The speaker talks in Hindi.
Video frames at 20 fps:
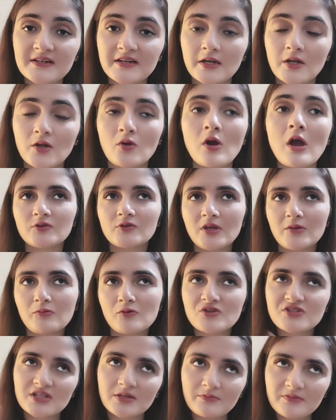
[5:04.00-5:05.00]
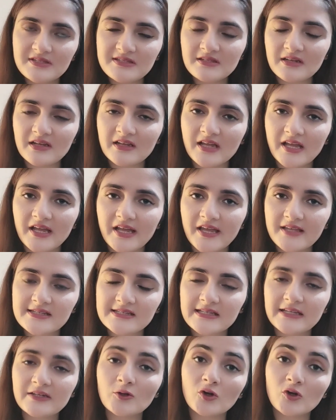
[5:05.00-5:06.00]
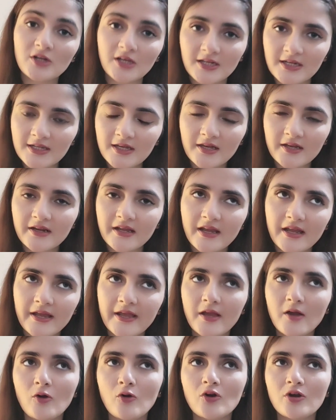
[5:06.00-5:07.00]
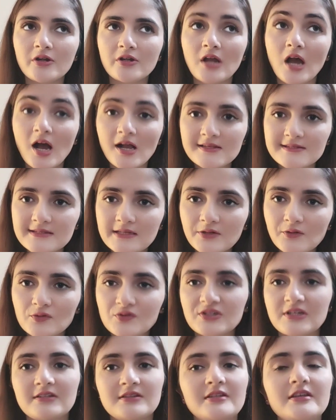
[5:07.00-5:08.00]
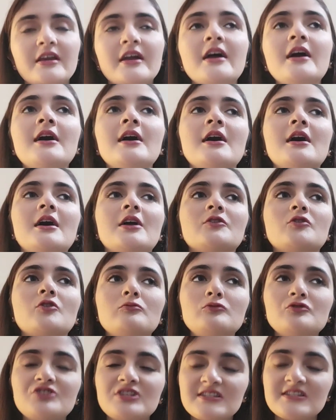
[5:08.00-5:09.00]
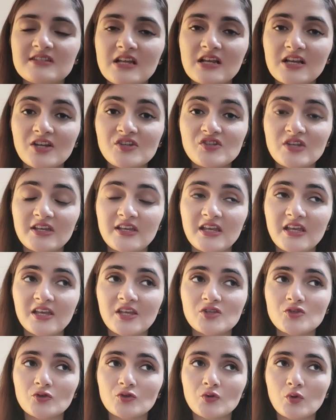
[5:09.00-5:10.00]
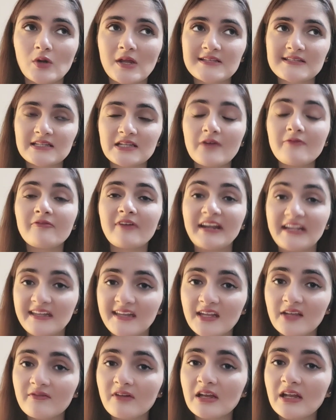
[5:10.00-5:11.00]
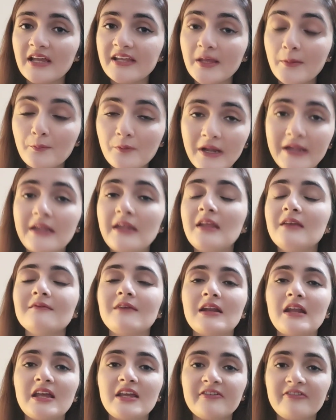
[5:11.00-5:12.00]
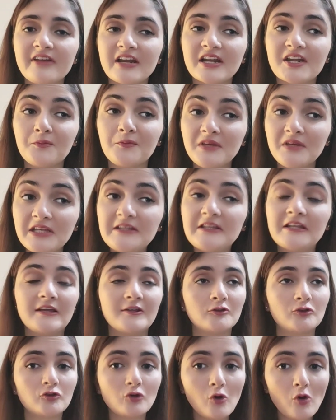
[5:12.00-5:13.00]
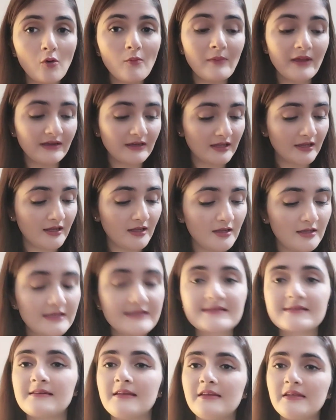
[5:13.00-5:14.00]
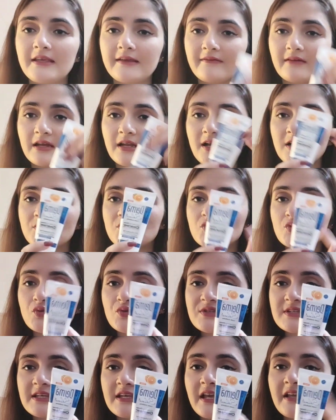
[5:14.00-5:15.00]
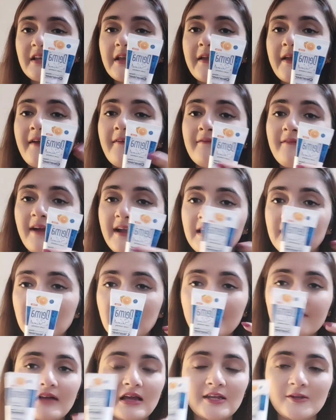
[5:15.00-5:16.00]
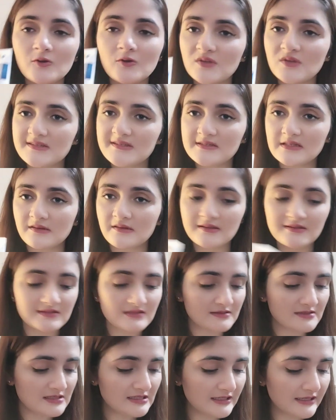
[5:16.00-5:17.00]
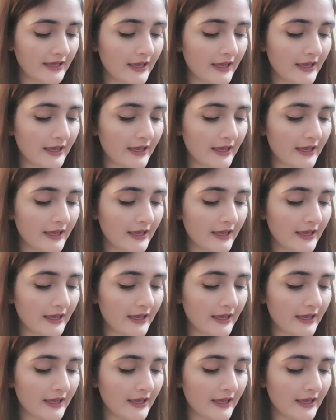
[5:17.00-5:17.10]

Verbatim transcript: लो मौसम इस तरह का है स्किन को डल कर रहा है और डार्क स्किन हो जाती है तो मुझे इस तरह का चाहिए कि जो थोड़ा सा ना वाइटनिंग वाला या ब्राइटनिंग वाला इफेक्ट भी दे तो मैंने इसलिए ये वाला चूज किया ये है वाइटनिंग वाली उनकी सीरीज ठीक है